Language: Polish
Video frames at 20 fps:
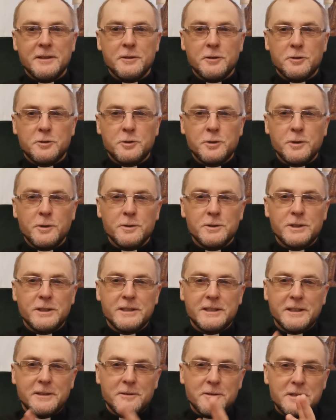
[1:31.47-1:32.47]
to czując, że
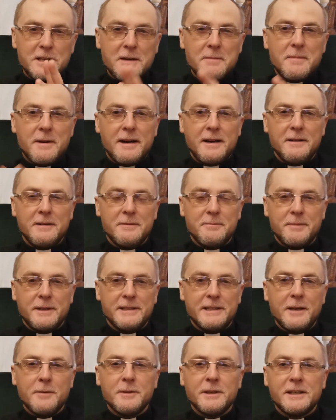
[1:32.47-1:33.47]
z tego nieba
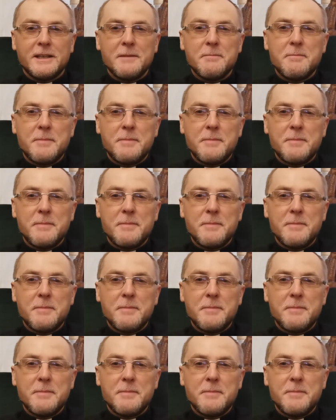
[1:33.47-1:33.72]
padają takie